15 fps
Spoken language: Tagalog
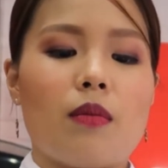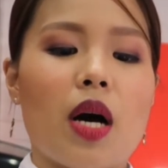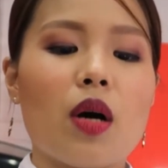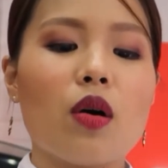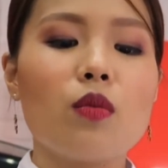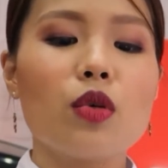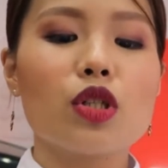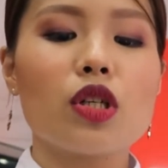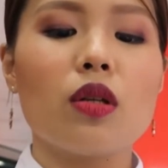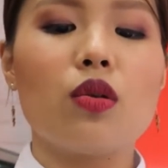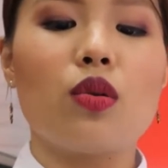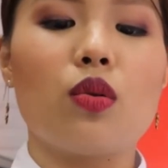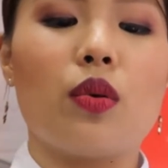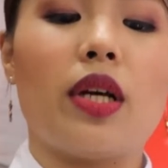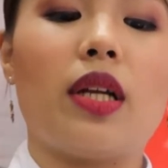Bago mo siya
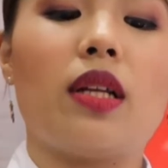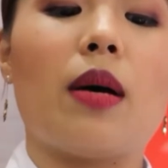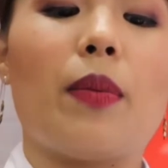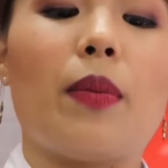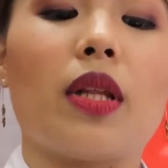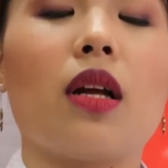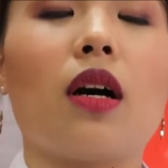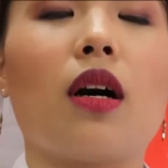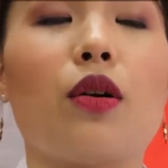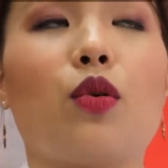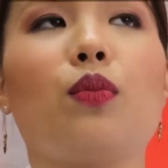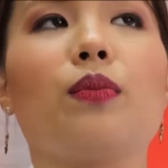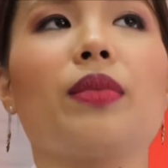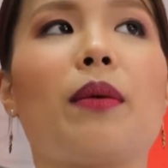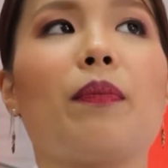lutuin, dapat
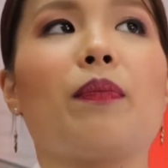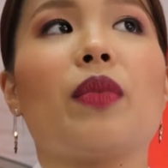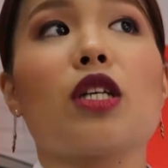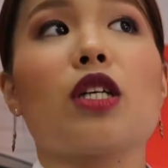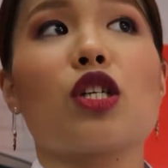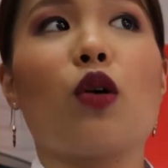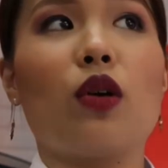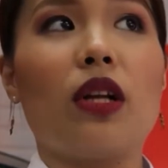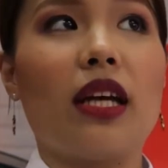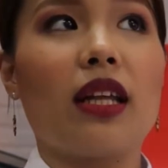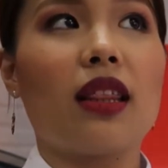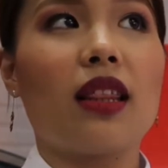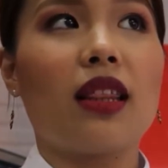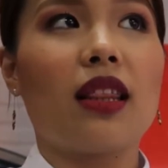naka-reheat na siya ulit.